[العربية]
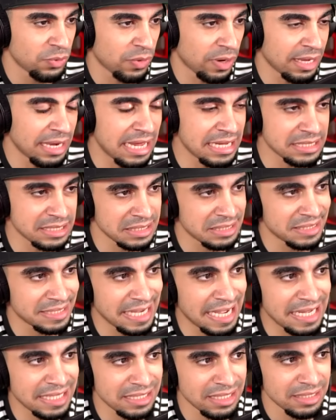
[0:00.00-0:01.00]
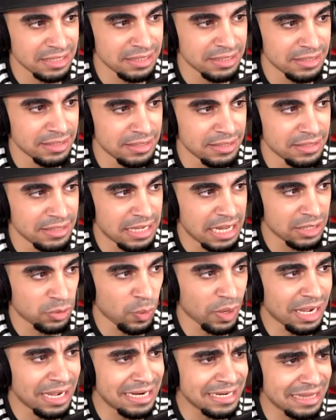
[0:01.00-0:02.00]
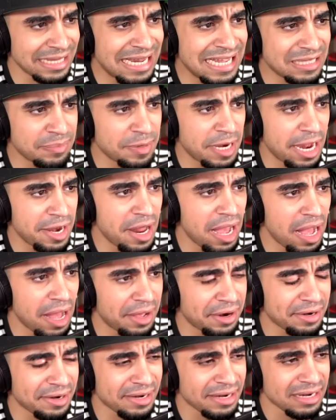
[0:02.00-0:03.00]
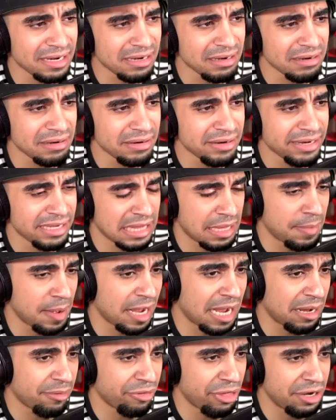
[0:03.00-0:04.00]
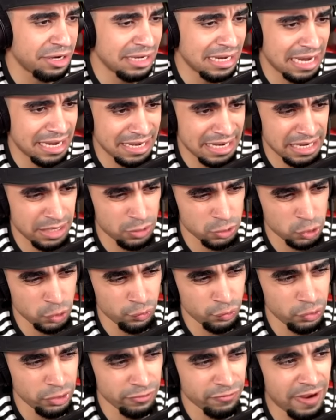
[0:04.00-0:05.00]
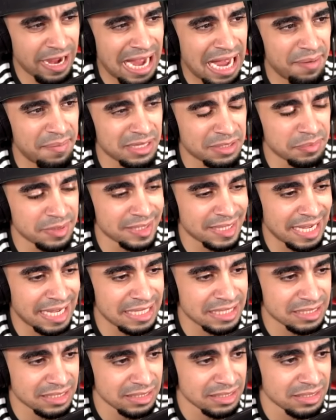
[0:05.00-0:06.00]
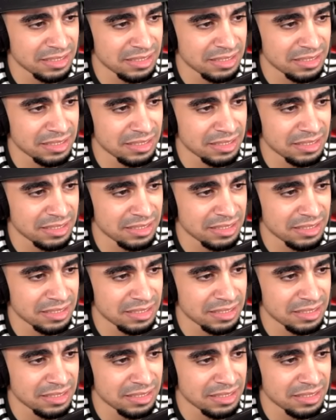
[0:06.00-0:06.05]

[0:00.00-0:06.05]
خلاص انتهت اتوقع ان طلعت منها نار اذا ما خاب ظني لان لو تشوفون تفحمت من تحت